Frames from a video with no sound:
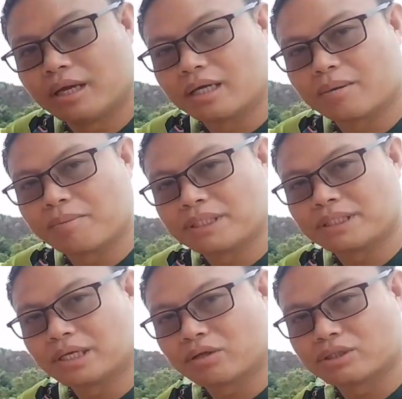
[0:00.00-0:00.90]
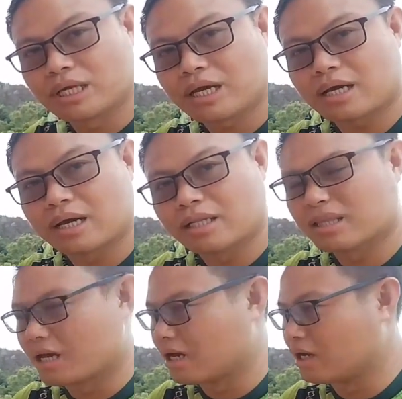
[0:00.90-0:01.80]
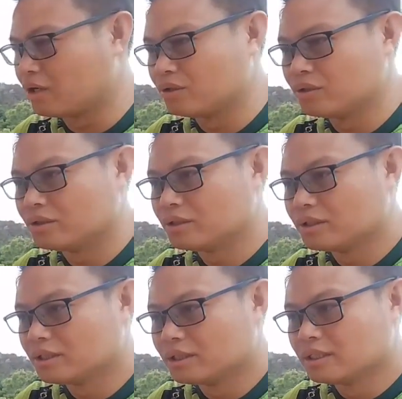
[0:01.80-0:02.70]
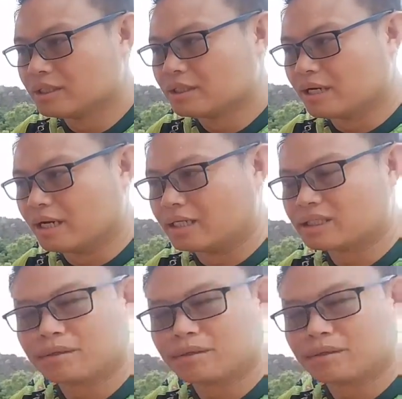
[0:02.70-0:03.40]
uh, kipas ini rusak atau uh,